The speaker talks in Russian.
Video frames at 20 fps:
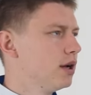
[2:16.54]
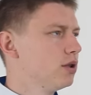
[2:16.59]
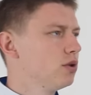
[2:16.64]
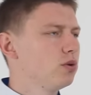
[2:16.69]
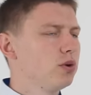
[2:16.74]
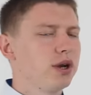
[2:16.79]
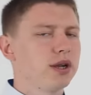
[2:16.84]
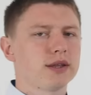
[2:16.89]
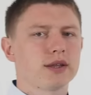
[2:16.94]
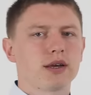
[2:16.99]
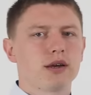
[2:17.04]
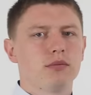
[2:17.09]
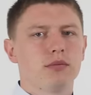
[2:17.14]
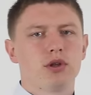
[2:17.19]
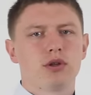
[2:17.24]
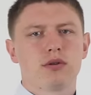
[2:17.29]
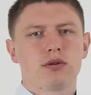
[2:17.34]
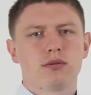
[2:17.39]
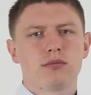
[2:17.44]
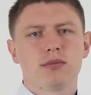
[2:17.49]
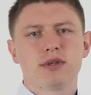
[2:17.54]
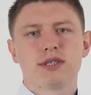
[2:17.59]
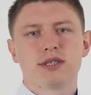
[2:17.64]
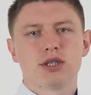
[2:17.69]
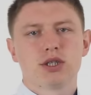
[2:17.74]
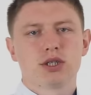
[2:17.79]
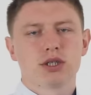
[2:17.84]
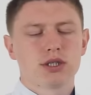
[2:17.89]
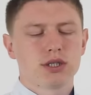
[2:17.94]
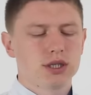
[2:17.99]
ну, редко
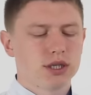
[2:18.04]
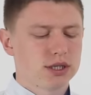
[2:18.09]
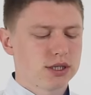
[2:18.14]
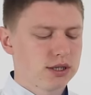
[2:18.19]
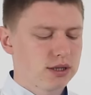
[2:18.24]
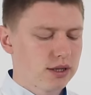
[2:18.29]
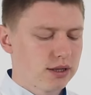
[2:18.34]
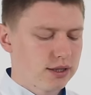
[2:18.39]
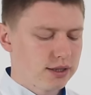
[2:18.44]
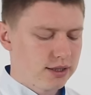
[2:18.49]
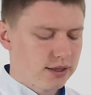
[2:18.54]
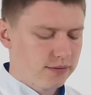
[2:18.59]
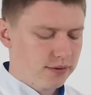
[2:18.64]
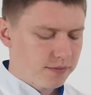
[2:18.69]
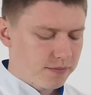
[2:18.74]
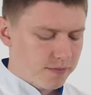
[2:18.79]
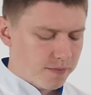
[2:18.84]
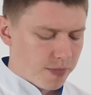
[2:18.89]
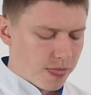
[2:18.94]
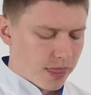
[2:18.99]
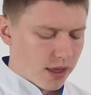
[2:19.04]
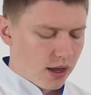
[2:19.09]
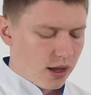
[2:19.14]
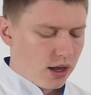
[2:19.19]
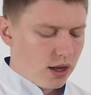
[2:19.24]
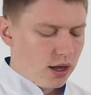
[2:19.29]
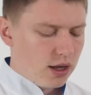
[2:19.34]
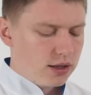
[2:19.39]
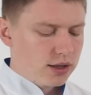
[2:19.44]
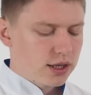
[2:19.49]
массажист, если талантливый.
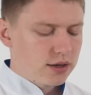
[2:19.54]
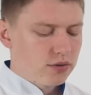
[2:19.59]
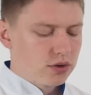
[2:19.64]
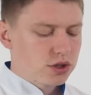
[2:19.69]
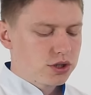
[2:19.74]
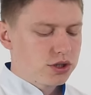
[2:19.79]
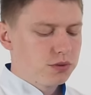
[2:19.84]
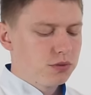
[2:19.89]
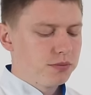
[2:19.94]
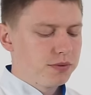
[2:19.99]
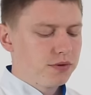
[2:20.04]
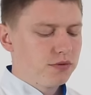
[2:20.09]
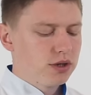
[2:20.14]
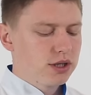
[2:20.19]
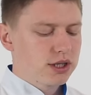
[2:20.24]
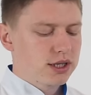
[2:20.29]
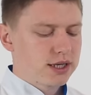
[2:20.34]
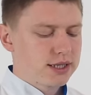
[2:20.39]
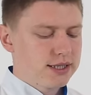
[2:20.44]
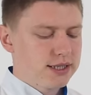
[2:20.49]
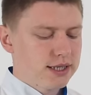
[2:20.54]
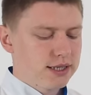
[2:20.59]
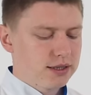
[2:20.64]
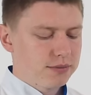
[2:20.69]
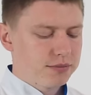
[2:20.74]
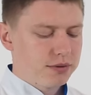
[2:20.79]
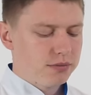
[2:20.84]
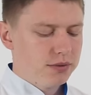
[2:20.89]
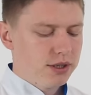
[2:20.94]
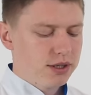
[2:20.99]
Так вот, к чему приводят корсеты
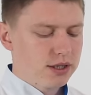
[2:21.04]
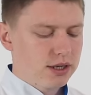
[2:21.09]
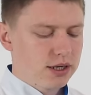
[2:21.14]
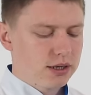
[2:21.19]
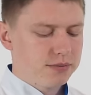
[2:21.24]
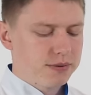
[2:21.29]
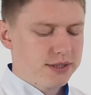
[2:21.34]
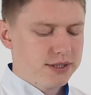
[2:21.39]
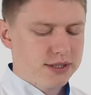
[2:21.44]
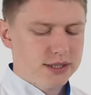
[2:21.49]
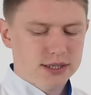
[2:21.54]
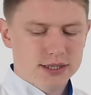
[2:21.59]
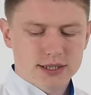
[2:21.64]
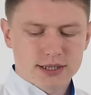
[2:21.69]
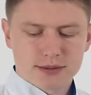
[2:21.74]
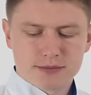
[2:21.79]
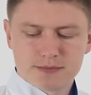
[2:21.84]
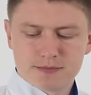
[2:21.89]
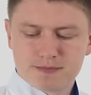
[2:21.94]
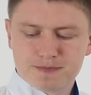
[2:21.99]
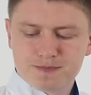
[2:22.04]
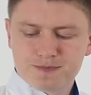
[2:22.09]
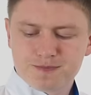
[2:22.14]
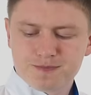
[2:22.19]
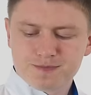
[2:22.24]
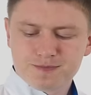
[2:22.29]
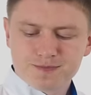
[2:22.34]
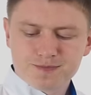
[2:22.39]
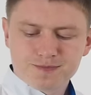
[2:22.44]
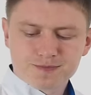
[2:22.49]
применительно к пояснице?
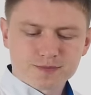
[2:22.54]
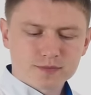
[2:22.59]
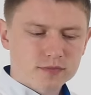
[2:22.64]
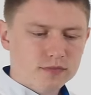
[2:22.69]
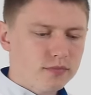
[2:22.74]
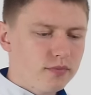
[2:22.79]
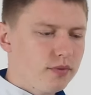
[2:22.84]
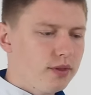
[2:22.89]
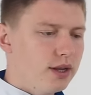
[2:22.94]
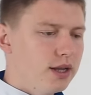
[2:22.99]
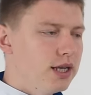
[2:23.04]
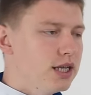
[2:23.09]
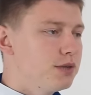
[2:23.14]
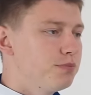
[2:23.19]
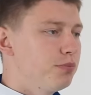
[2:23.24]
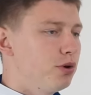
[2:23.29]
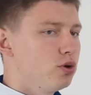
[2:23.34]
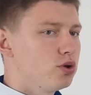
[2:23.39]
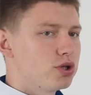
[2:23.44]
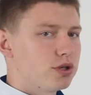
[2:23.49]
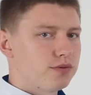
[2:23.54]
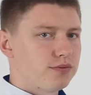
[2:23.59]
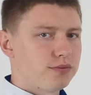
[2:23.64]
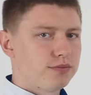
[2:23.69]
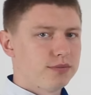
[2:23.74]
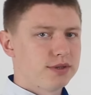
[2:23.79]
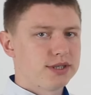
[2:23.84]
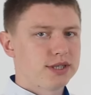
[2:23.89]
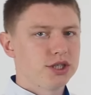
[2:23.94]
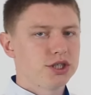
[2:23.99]
Из плюсов
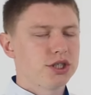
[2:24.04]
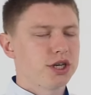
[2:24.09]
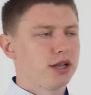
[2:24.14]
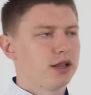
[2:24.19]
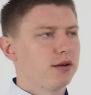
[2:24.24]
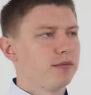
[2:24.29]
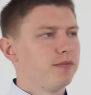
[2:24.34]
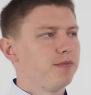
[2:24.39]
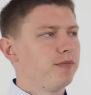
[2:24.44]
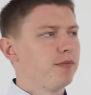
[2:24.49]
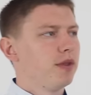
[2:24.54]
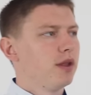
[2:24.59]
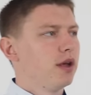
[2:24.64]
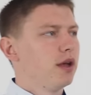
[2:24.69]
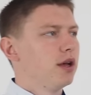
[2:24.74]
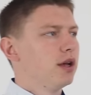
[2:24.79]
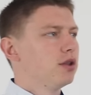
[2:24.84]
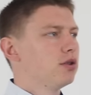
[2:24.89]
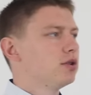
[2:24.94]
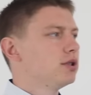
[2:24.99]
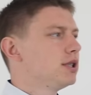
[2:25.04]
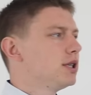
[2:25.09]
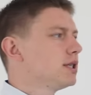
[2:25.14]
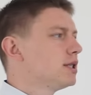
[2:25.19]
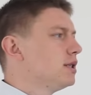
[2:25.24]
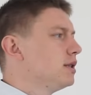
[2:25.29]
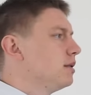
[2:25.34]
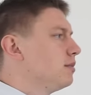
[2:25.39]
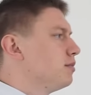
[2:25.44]
сначала. То есть, если,